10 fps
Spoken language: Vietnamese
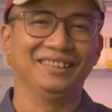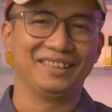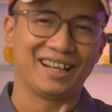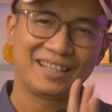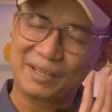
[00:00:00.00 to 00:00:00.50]

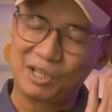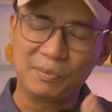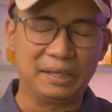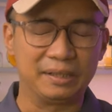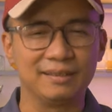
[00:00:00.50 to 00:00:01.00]
thì các anh em cứ
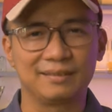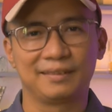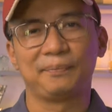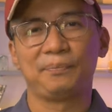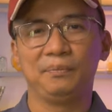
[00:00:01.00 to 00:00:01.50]
bình tĩnh
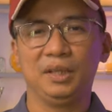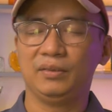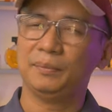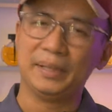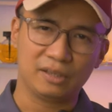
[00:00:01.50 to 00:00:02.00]
thì
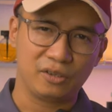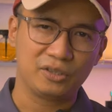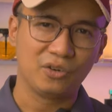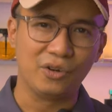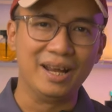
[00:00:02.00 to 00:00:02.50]
vì mình đã
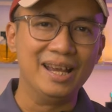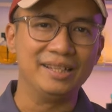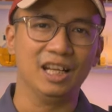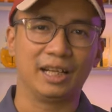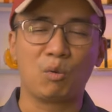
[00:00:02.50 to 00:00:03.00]
nói rồi đây
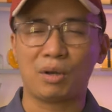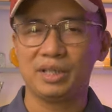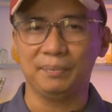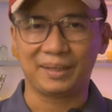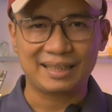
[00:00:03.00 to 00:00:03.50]
chỉ là cái quan
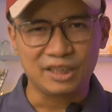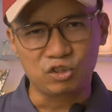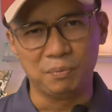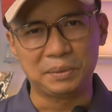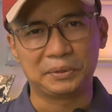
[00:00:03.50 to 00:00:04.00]
điểm cá
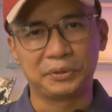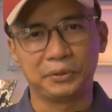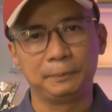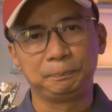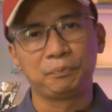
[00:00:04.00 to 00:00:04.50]
nhân của mình mà thôi